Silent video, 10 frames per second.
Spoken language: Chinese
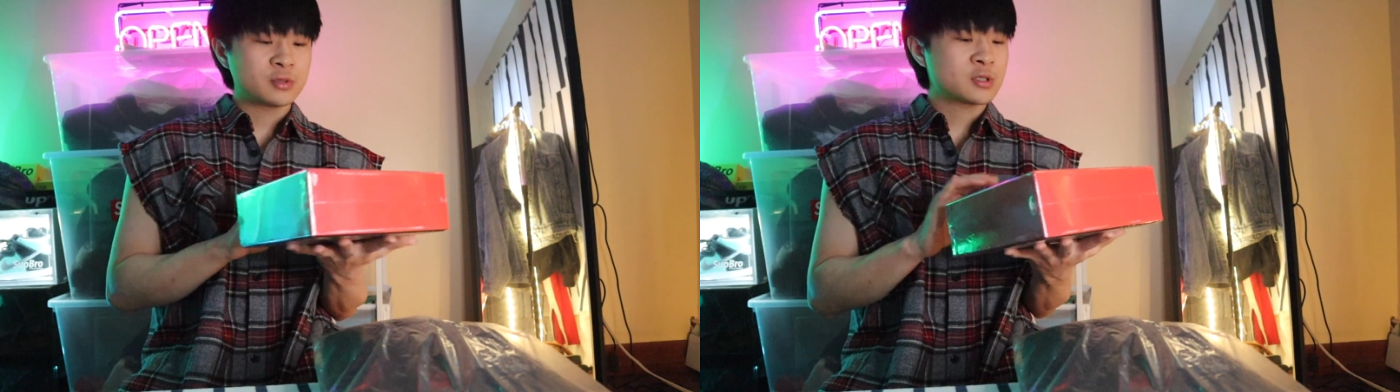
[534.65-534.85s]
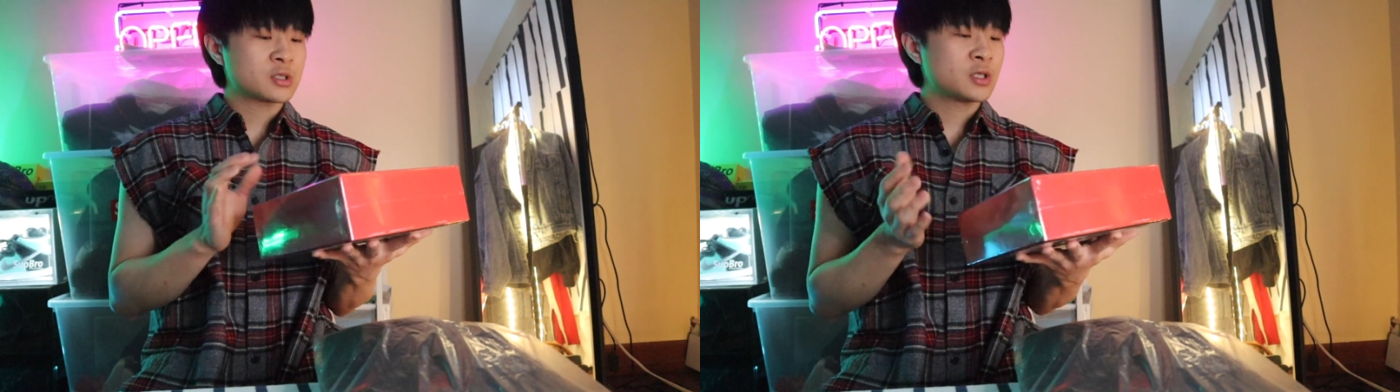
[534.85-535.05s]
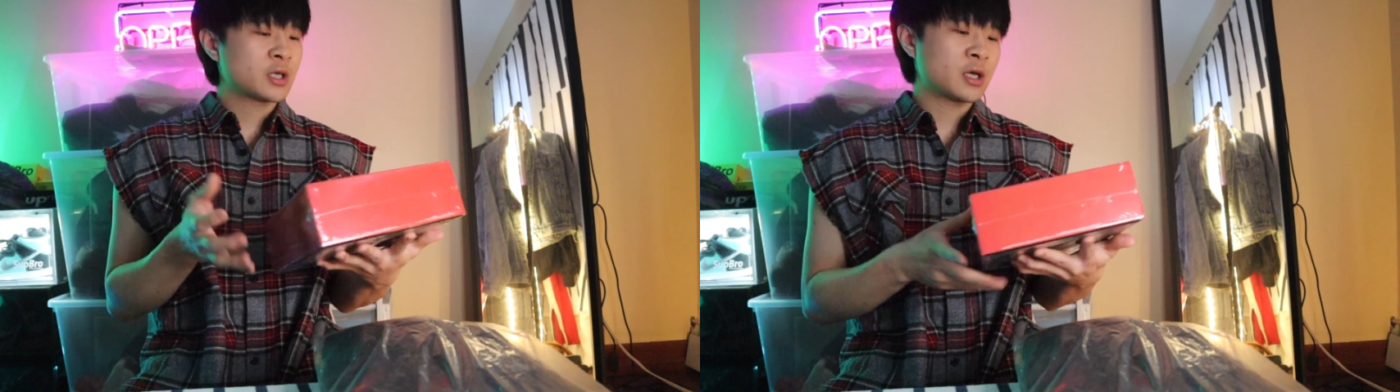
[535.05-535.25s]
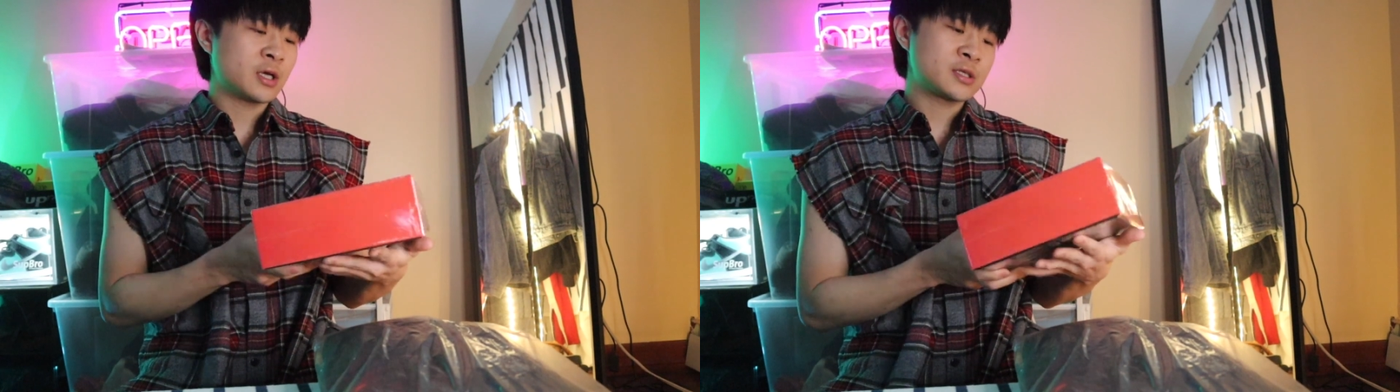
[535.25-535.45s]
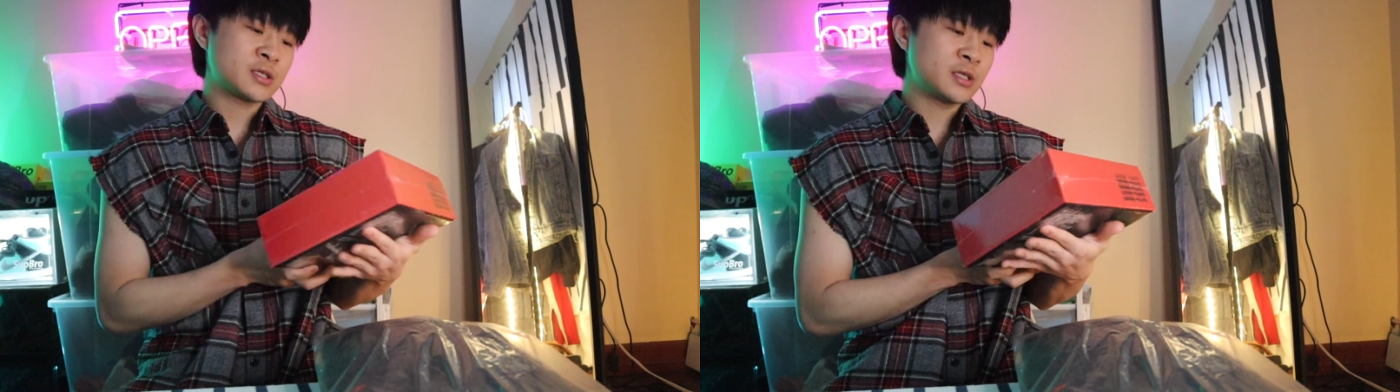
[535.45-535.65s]
是一
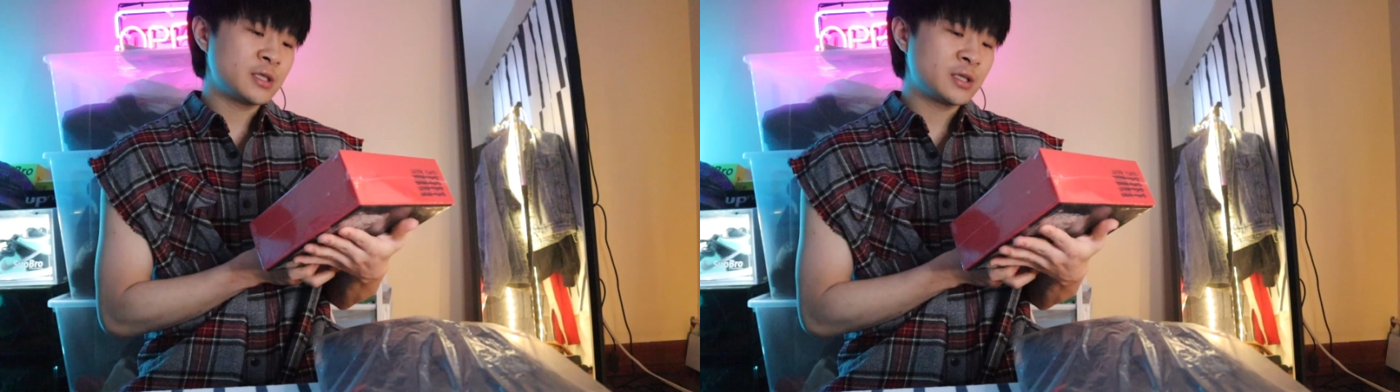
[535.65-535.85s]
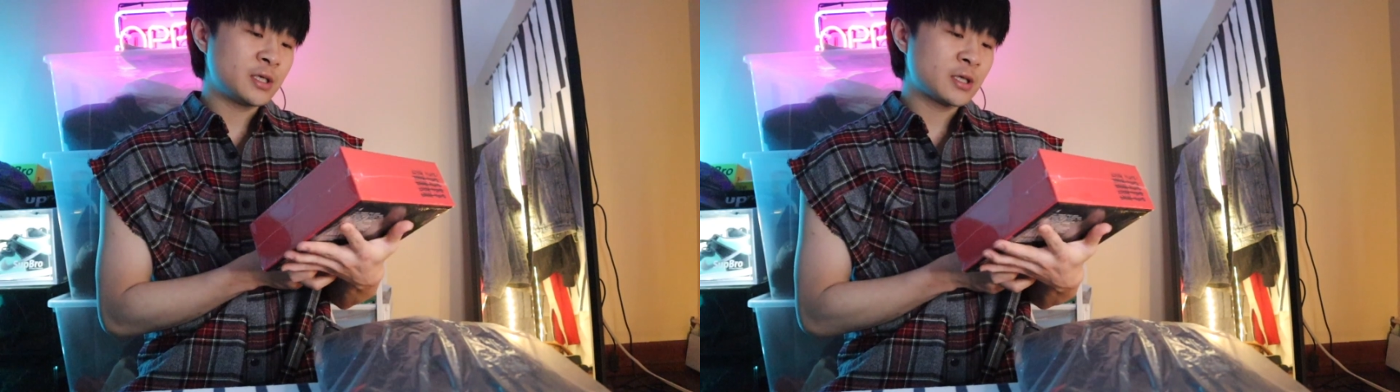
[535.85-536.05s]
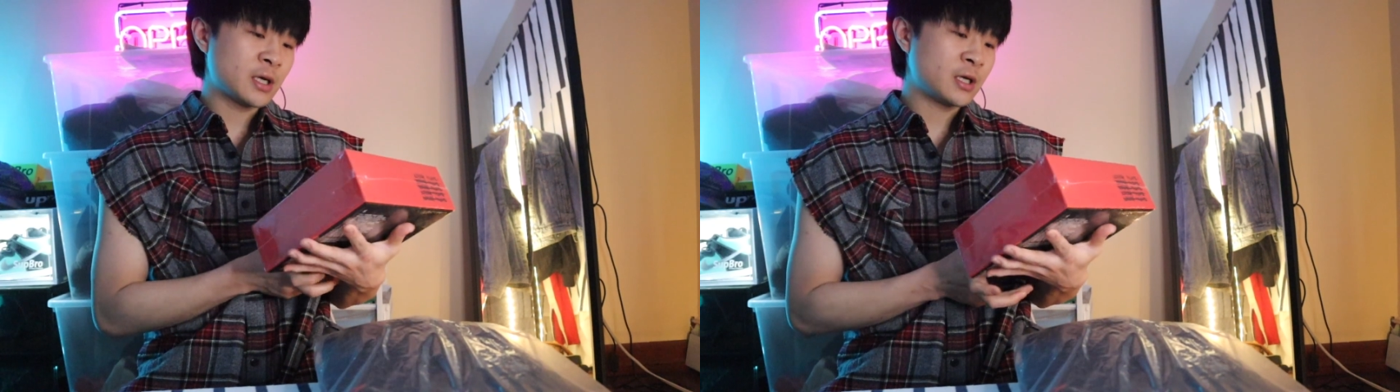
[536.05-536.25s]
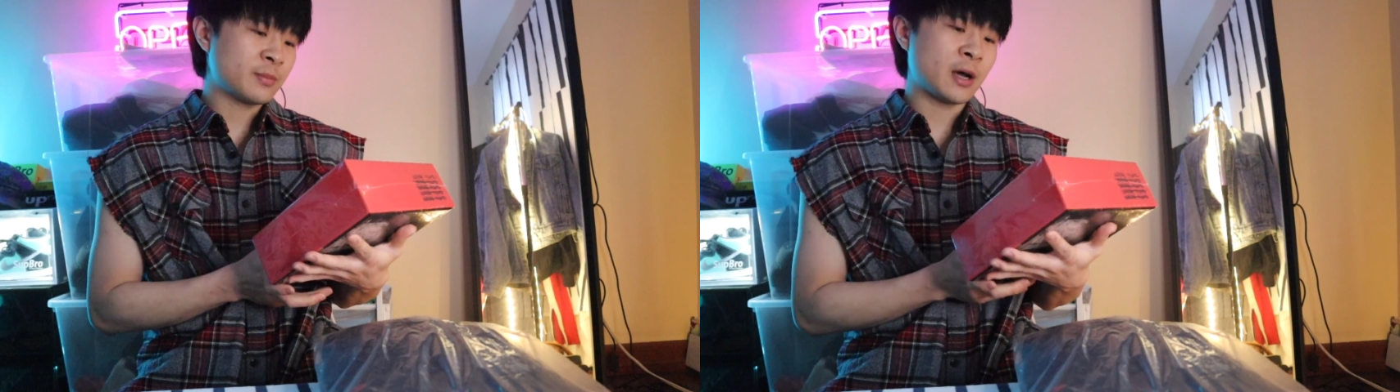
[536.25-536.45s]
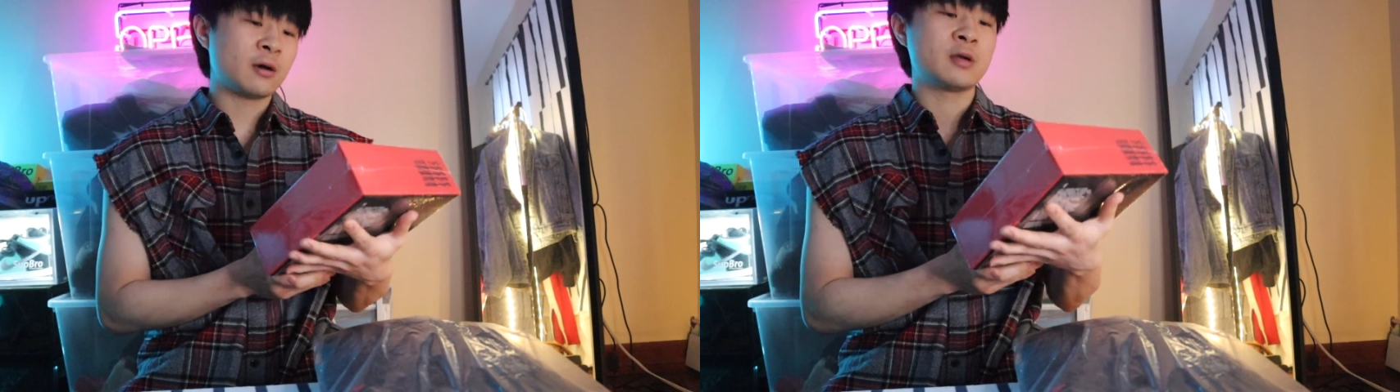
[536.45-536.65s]
个 CD 的礼
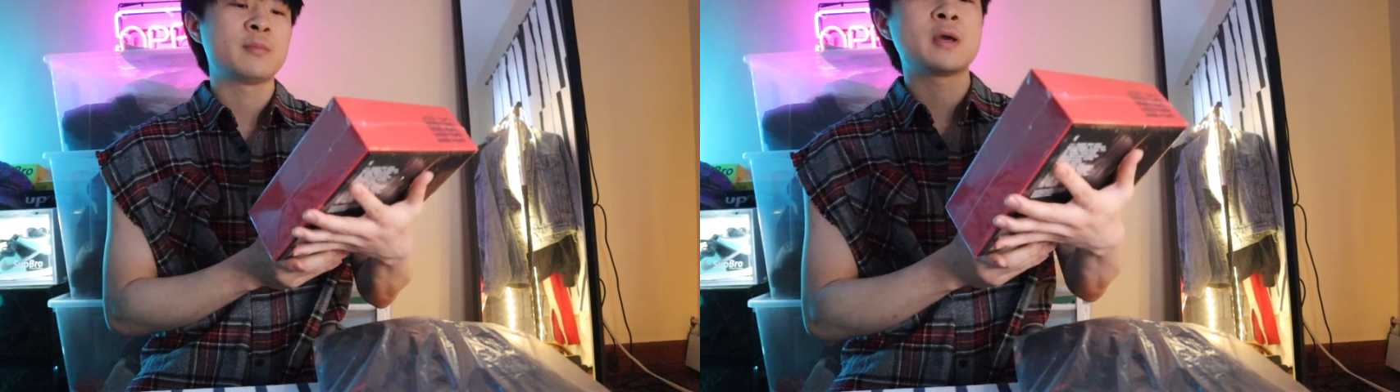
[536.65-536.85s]
包，里